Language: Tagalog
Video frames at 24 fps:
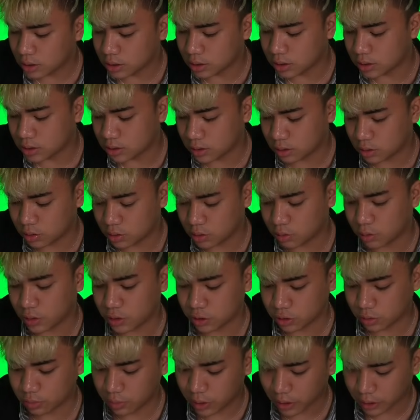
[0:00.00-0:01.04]
is
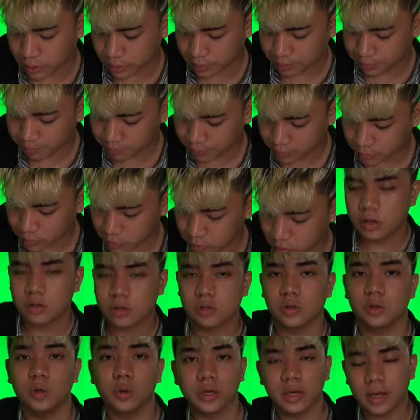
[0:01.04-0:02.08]
question mark.
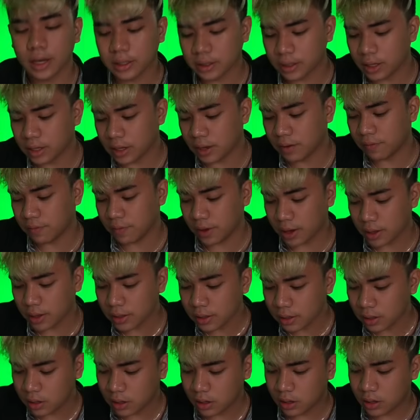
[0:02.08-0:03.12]
So looking at the
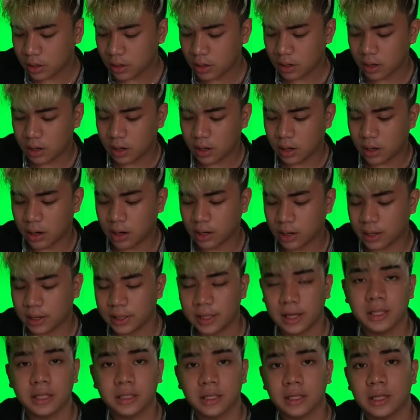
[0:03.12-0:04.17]
given, uh,
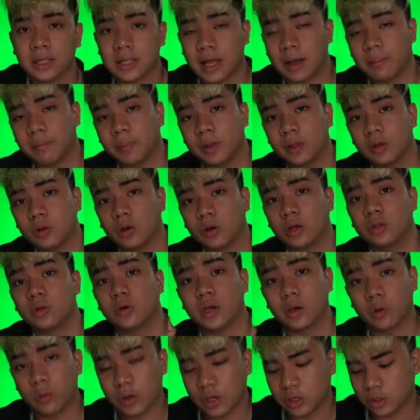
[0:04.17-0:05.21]
kailangan natin hanapin
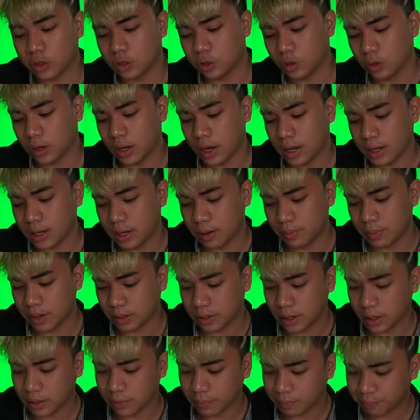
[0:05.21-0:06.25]
kung anong equation yung
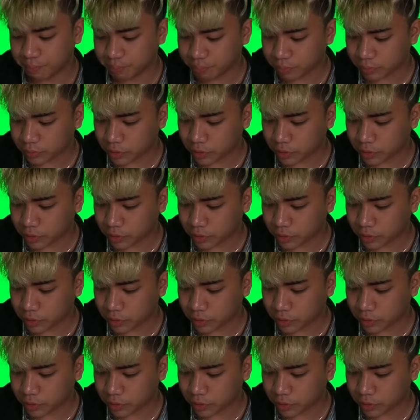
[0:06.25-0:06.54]
gagamitin.